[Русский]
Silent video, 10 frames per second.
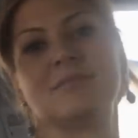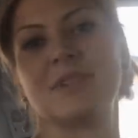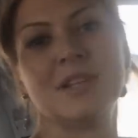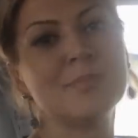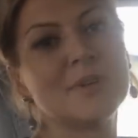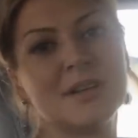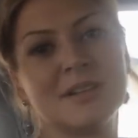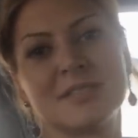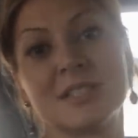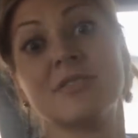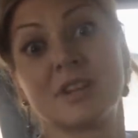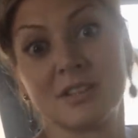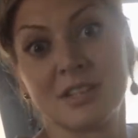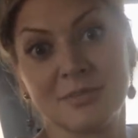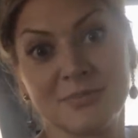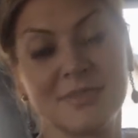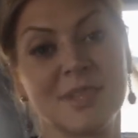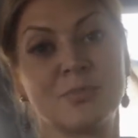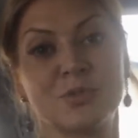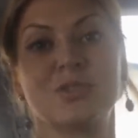либо сыворотки,
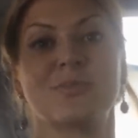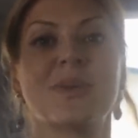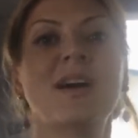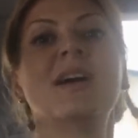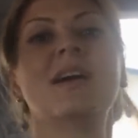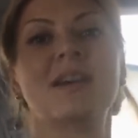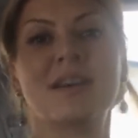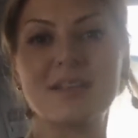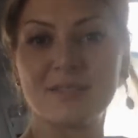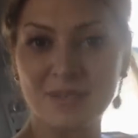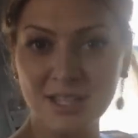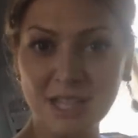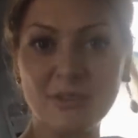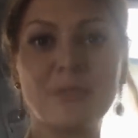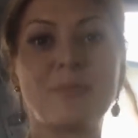допустим. Когда вы,